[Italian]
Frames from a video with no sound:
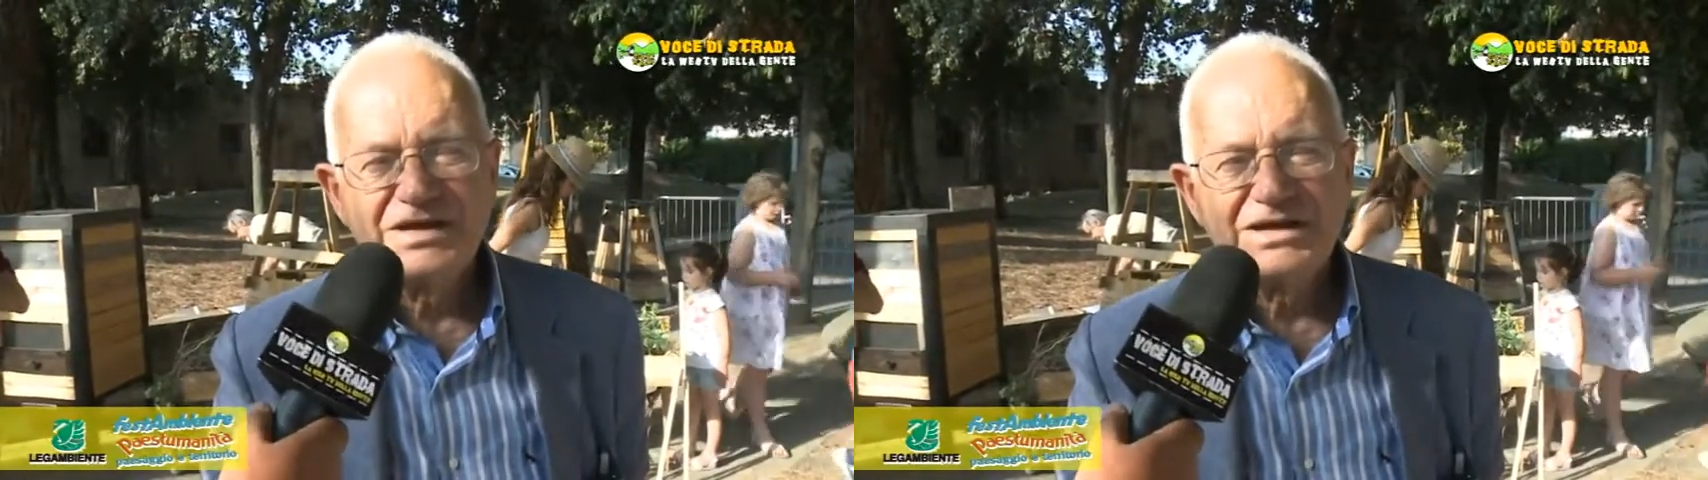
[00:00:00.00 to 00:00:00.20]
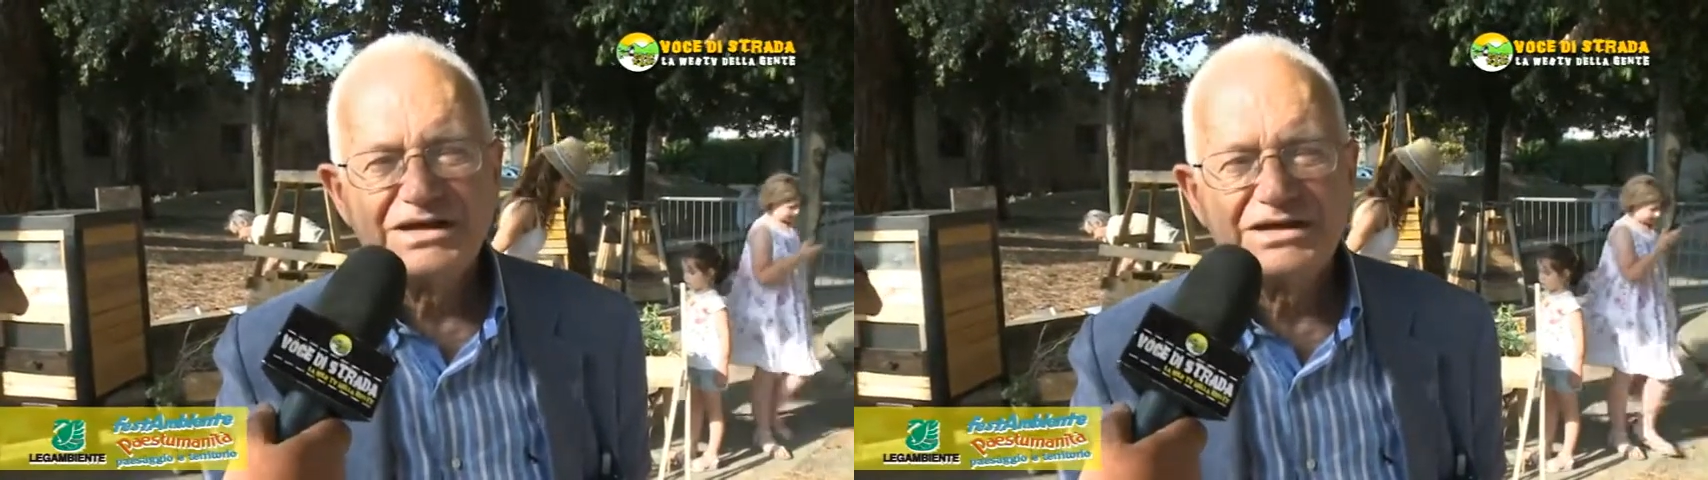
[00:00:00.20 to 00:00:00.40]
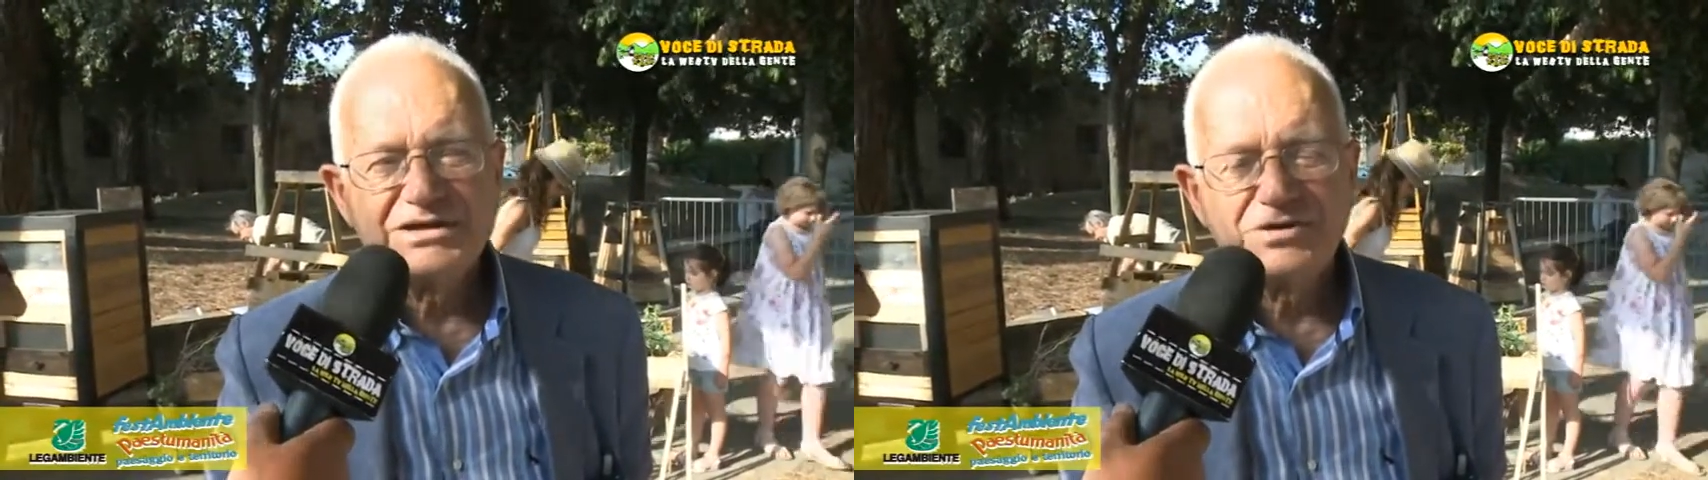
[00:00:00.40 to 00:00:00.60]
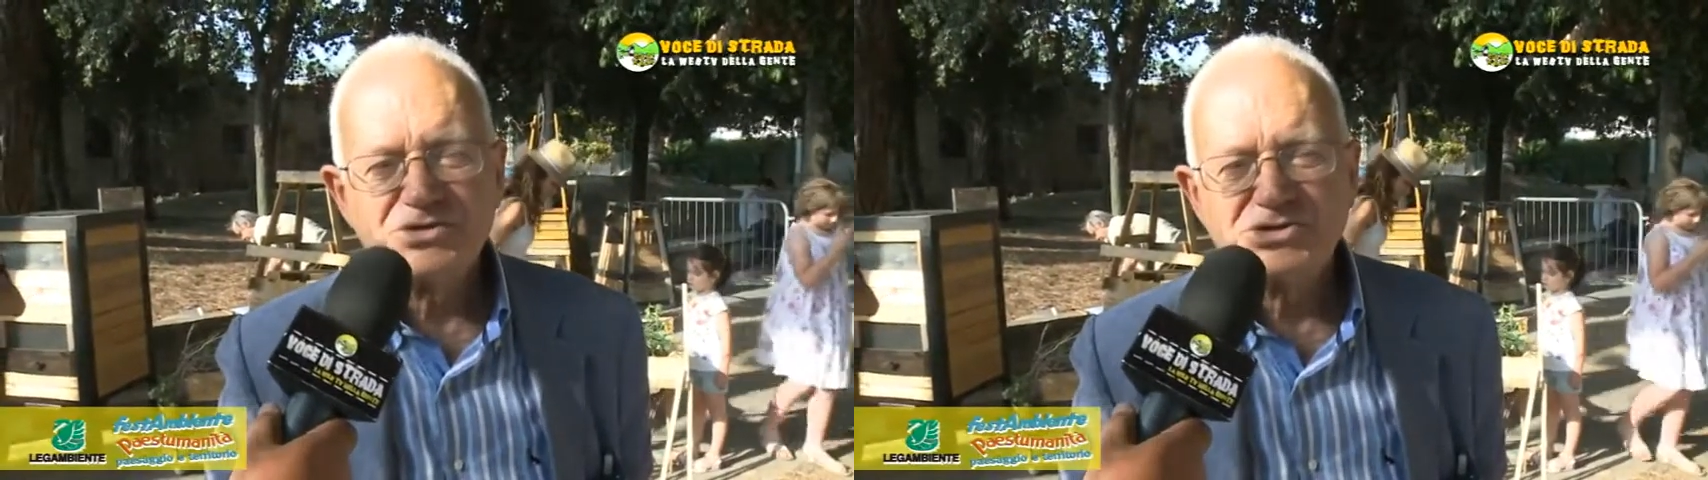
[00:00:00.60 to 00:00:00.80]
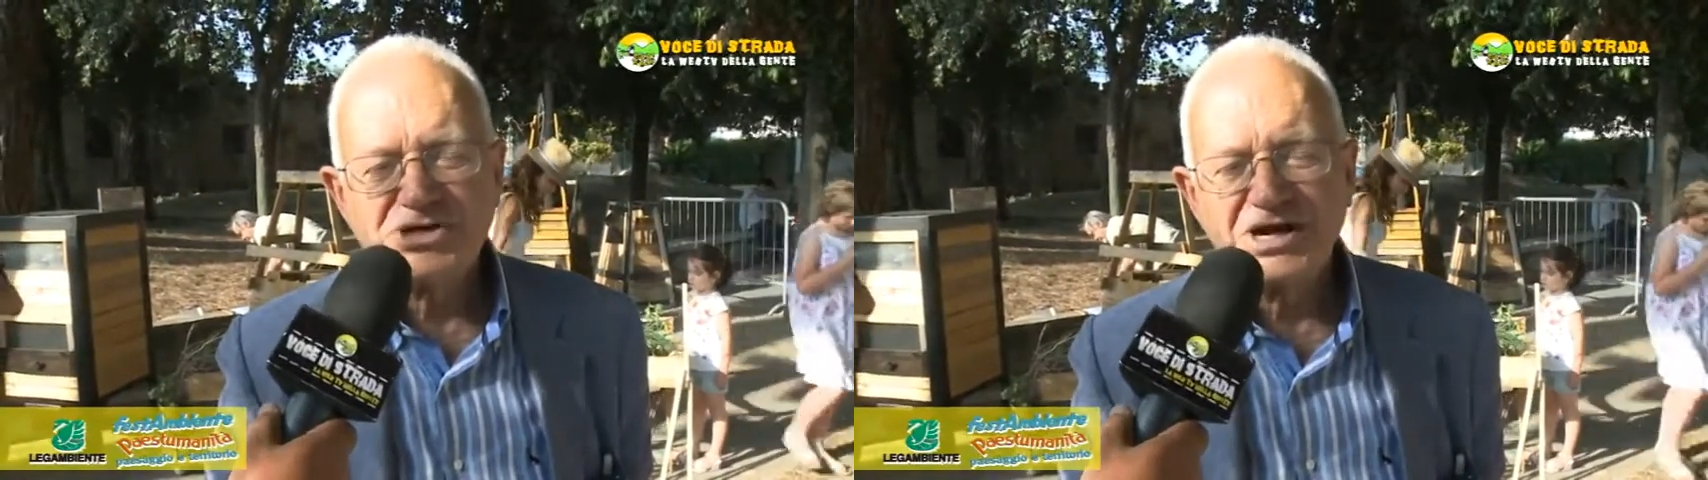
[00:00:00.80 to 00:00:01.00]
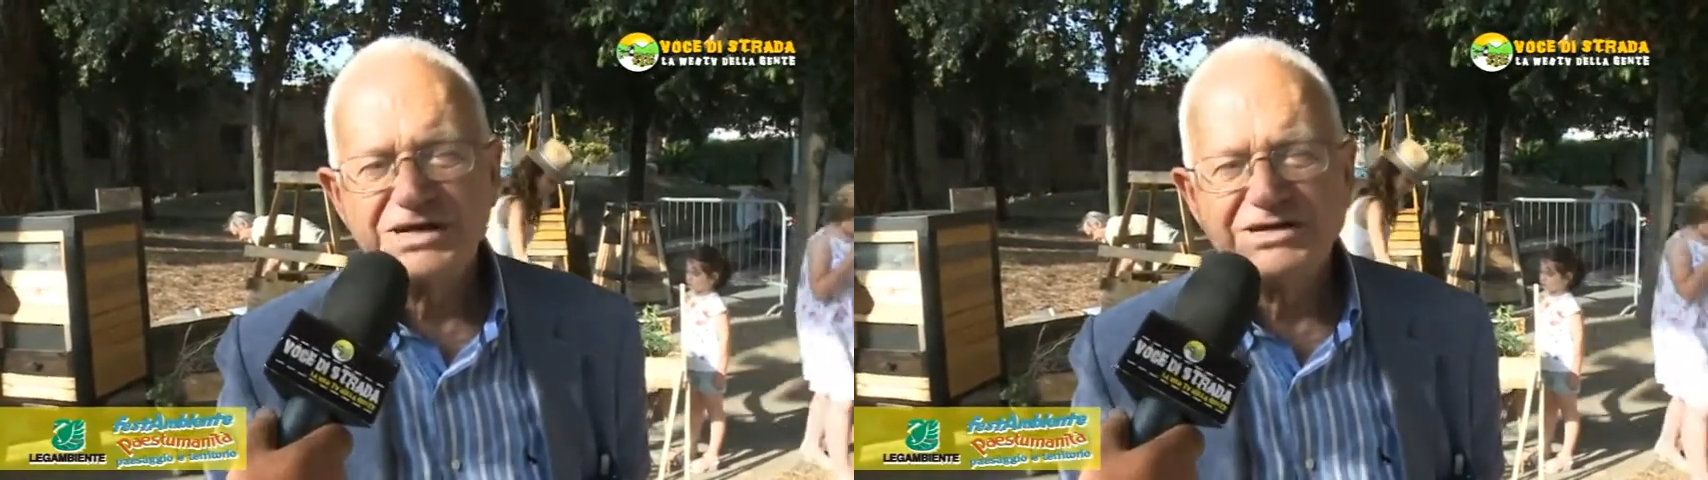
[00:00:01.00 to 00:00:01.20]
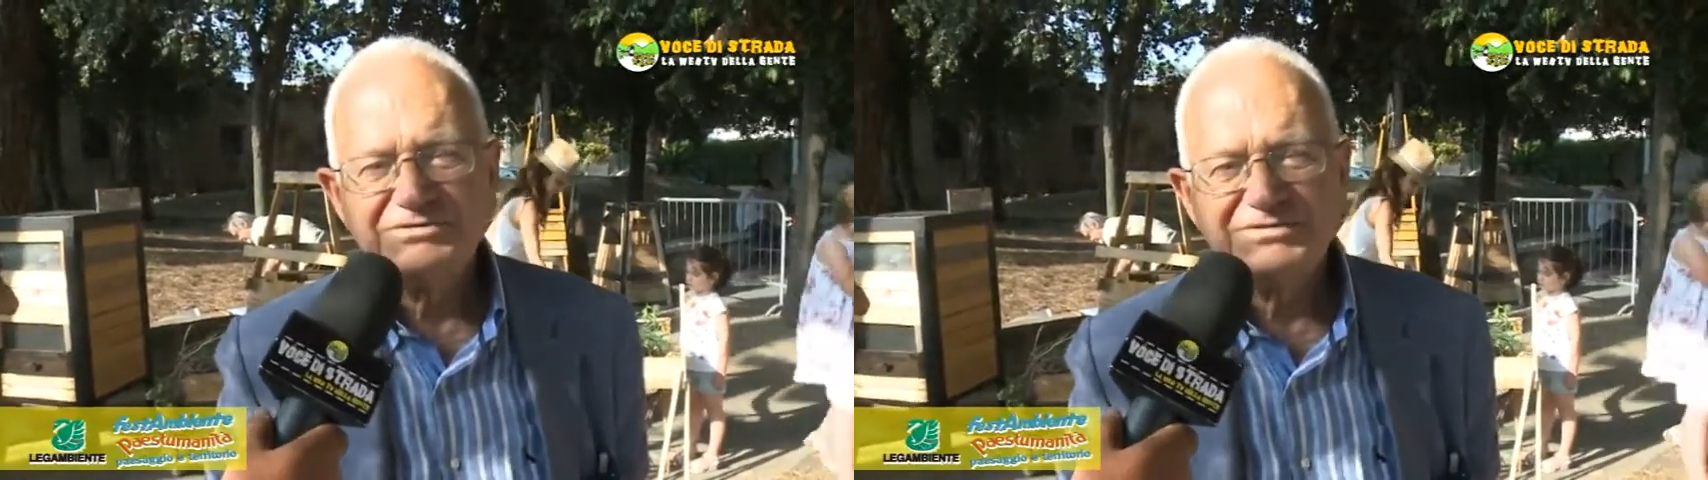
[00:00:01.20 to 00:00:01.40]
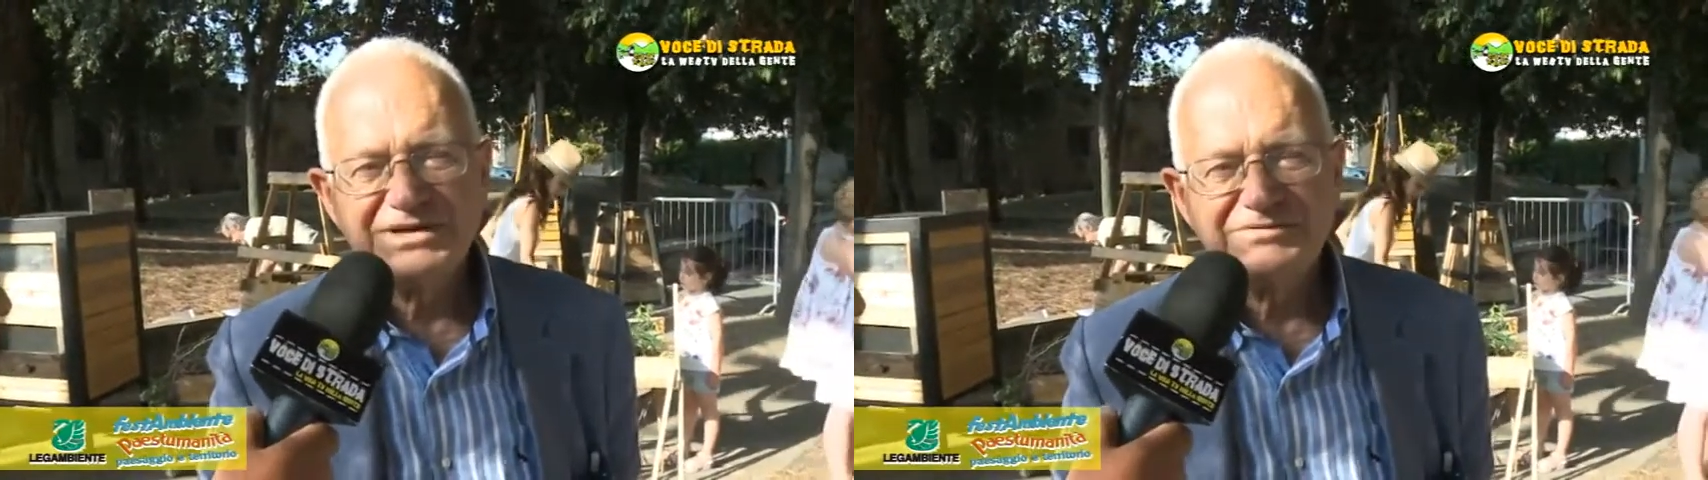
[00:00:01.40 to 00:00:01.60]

riconoscendomi